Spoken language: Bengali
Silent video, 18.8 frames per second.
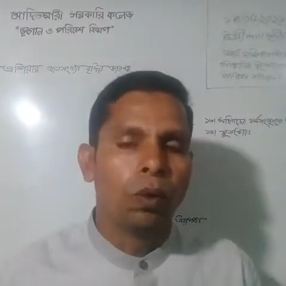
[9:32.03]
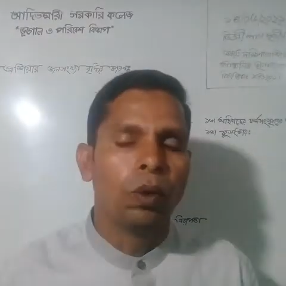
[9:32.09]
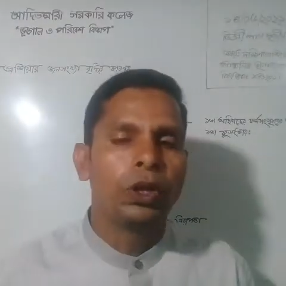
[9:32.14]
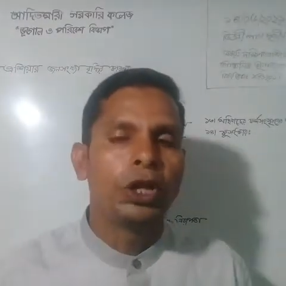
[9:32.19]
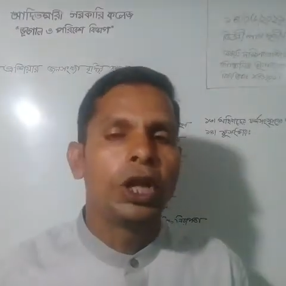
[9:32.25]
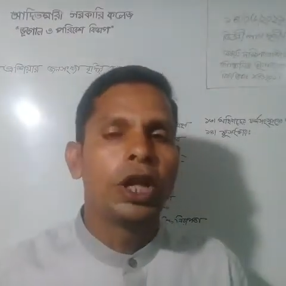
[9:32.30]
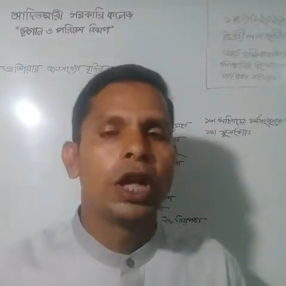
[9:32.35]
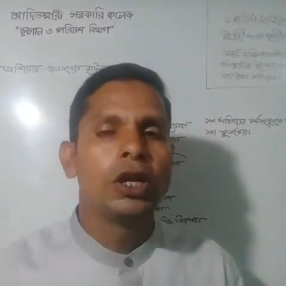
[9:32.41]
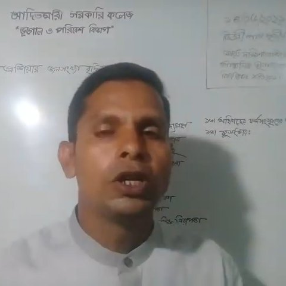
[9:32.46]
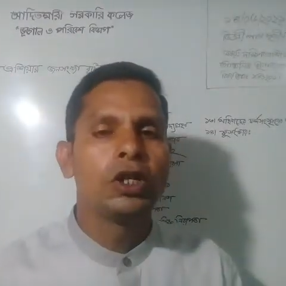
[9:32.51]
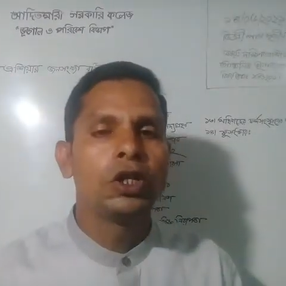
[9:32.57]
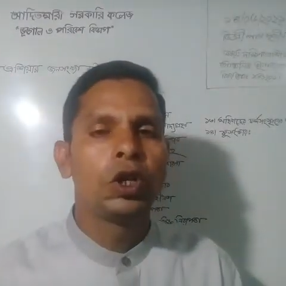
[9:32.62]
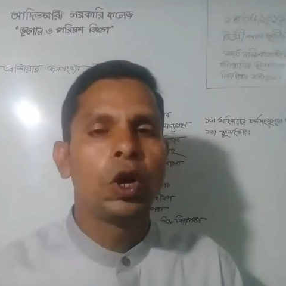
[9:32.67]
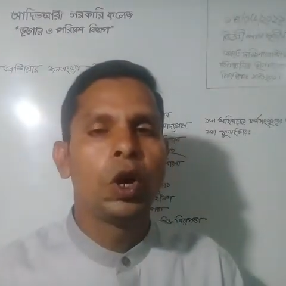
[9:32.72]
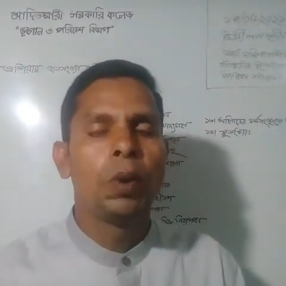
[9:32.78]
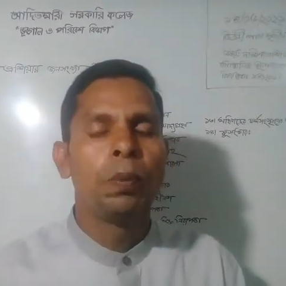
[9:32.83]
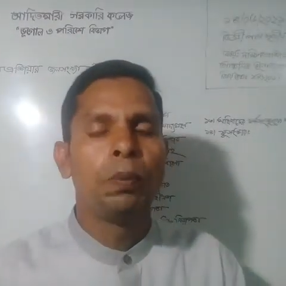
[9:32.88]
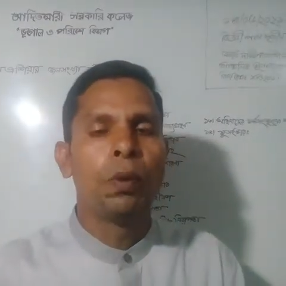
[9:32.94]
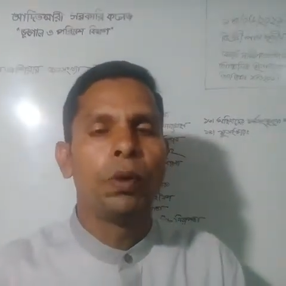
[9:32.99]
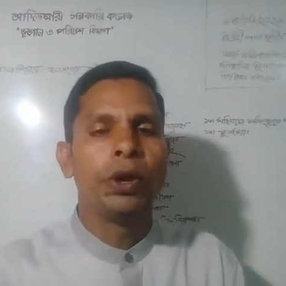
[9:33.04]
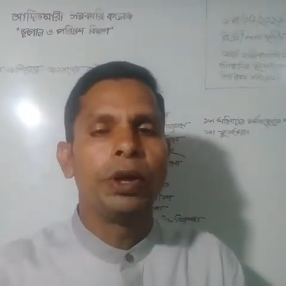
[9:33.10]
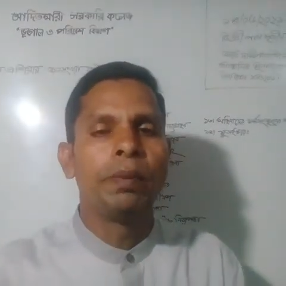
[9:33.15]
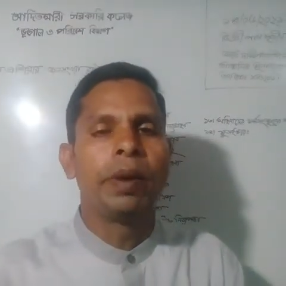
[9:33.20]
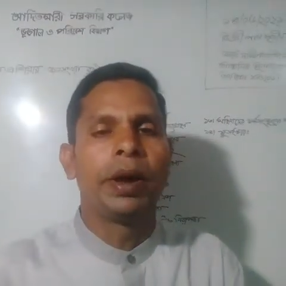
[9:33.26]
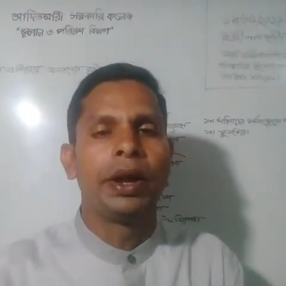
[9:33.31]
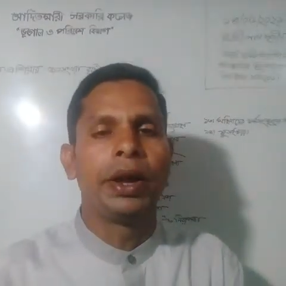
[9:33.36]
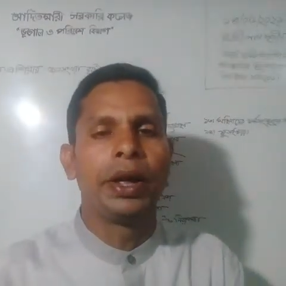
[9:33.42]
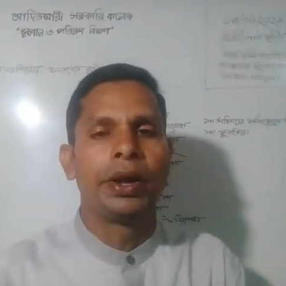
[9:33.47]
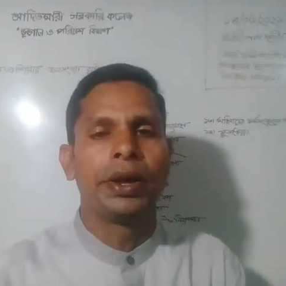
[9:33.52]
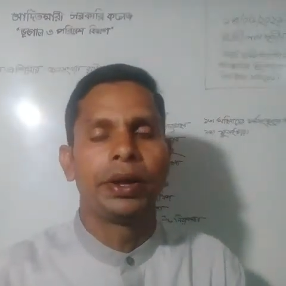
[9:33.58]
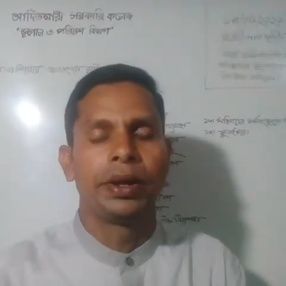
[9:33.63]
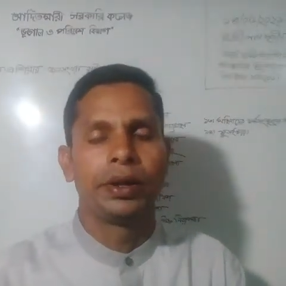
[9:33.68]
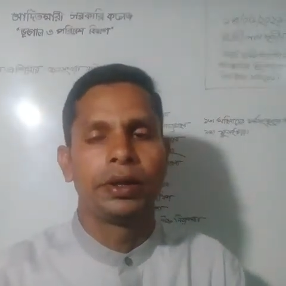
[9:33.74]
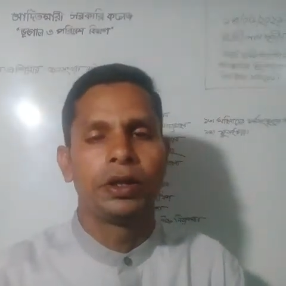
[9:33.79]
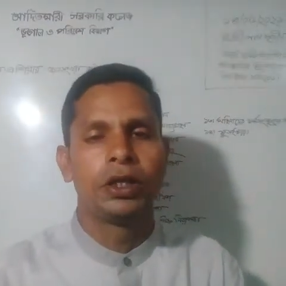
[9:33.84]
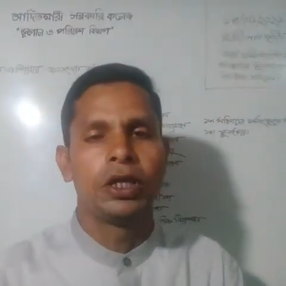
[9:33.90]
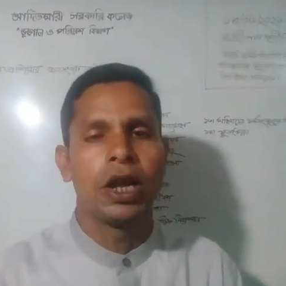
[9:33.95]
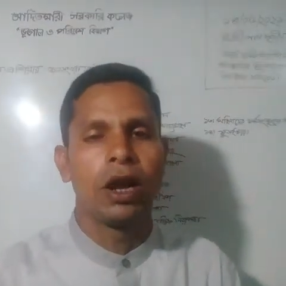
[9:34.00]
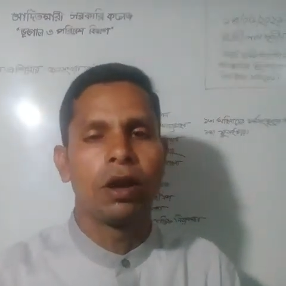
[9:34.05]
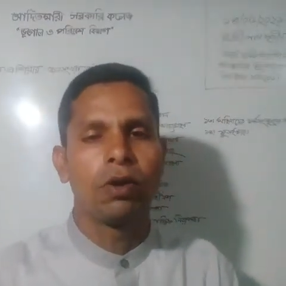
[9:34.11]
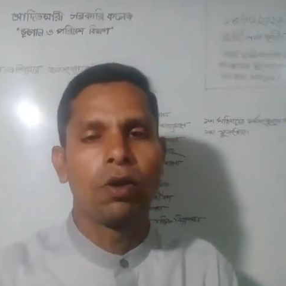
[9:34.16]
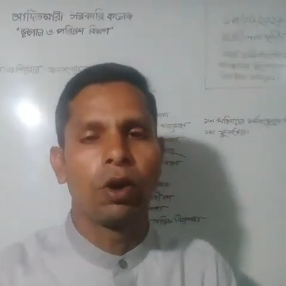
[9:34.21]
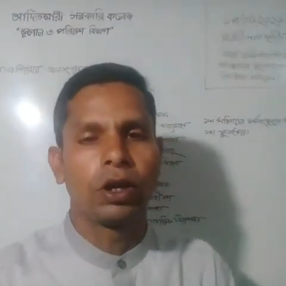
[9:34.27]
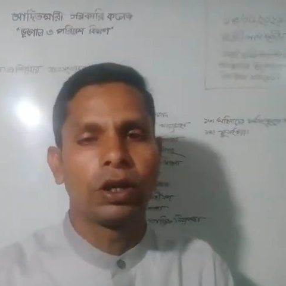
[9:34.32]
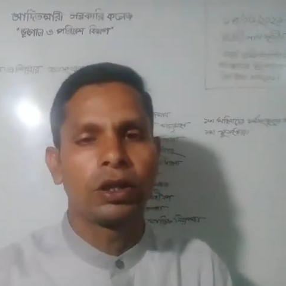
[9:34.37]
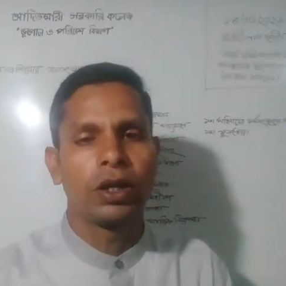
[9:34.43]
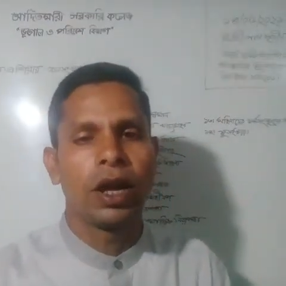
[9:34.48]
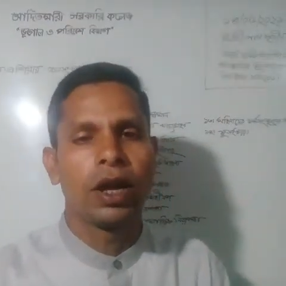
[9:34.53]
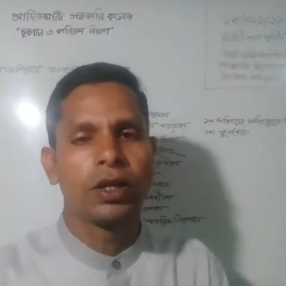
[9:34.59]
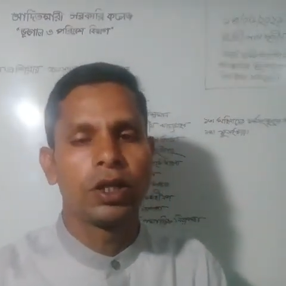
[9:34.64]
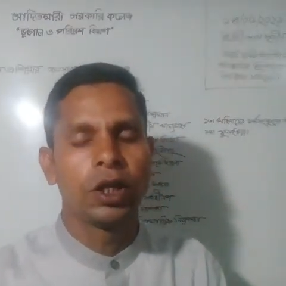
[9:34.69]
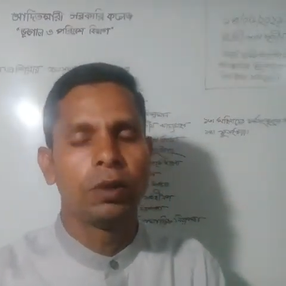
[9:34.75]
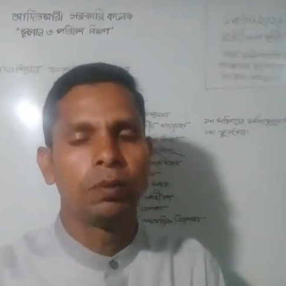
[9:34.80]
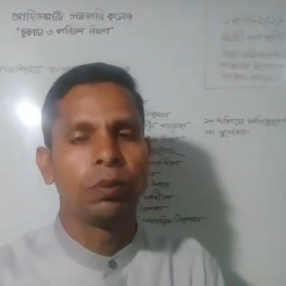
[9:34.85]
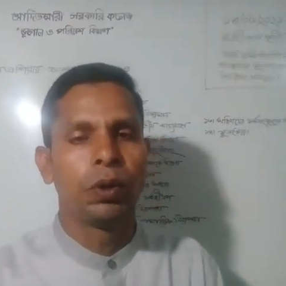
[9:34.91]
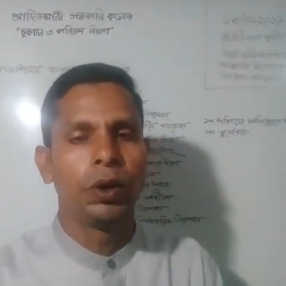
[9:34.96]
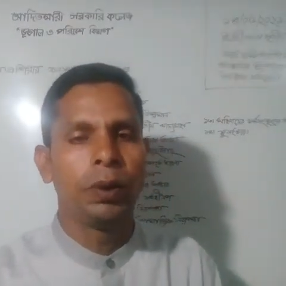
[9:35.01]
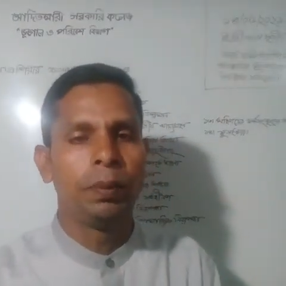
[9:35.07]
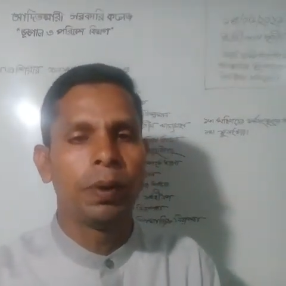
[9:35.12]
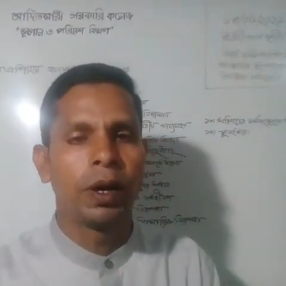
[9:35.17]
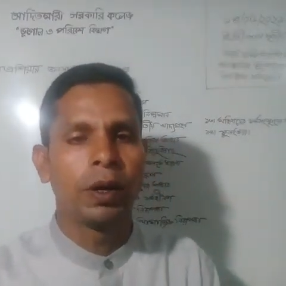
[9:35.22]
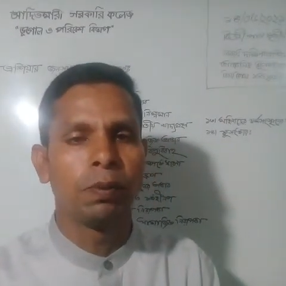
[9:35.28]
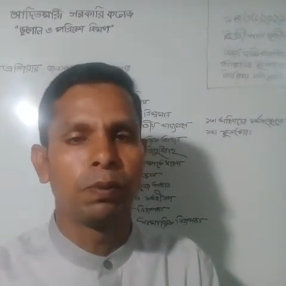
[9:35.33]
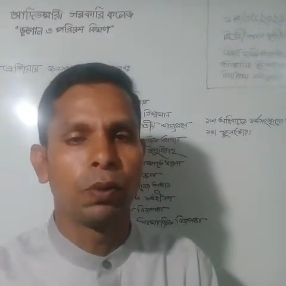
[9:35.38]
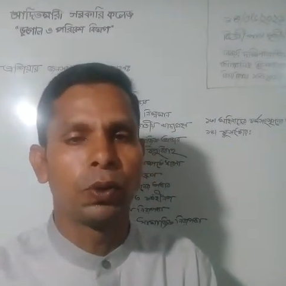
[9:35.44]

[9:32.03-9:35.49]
অধিকাংশ পরিবারের যারা কর্তা আছেন পরিবার